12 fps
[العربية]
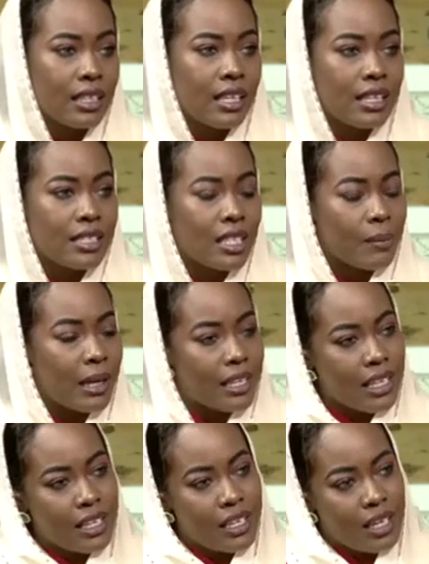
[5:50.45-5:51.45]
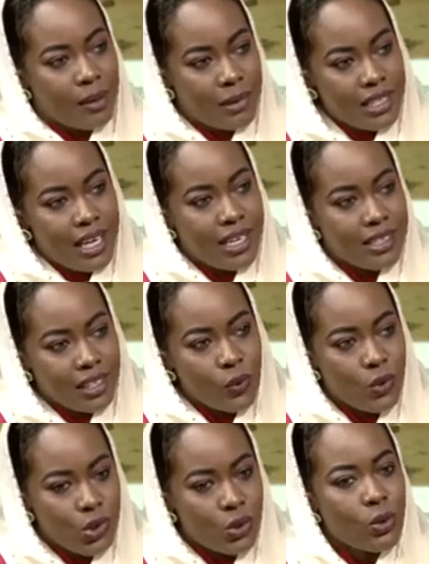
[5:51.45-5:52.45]
انت طبعا يعني عملتي حاجه
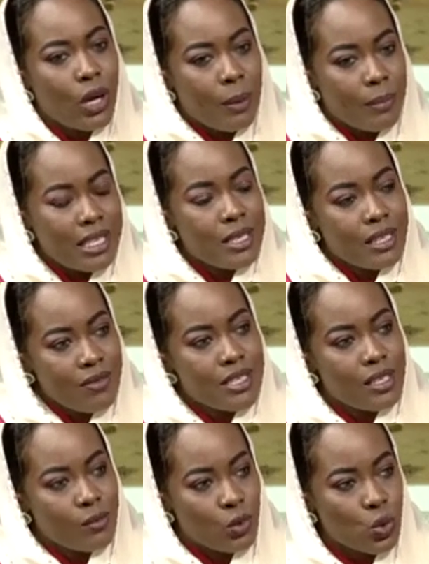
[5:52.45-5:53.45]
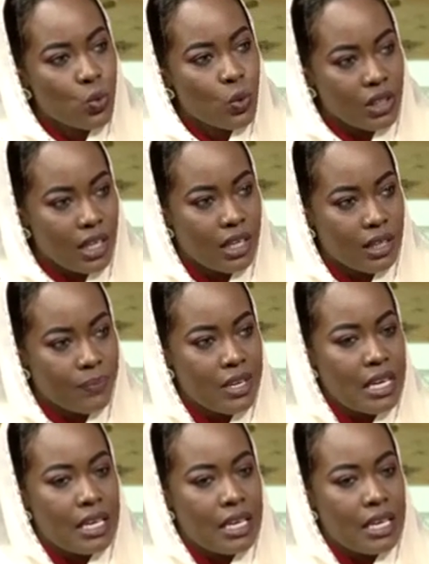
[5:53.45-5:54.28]
حلوه شنو عبيتي نفسك من جوا طاقه أيوة.